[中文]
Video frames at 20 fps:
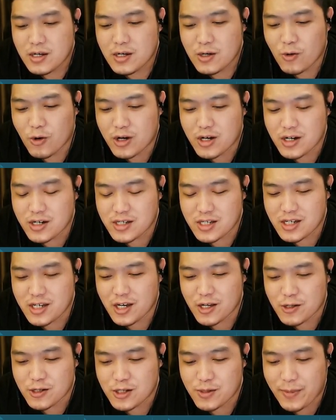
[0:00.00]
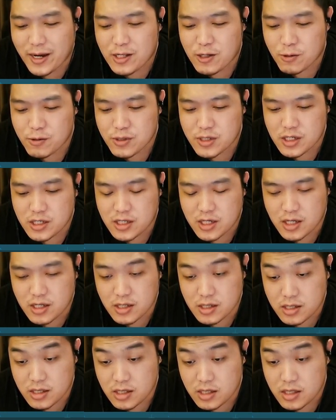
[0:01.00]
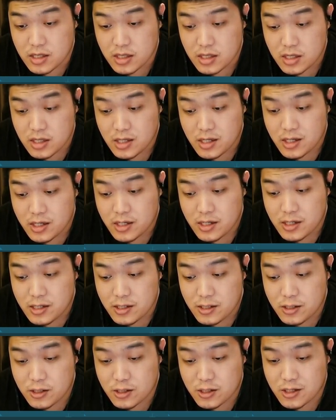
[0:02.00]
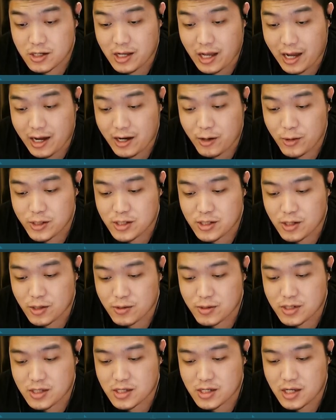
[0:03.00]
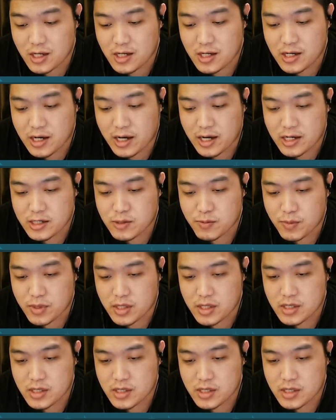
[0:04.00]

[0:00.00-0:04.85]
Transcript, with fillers: 我氪金也都是买通行证的。 就是他会送 skin 啊什么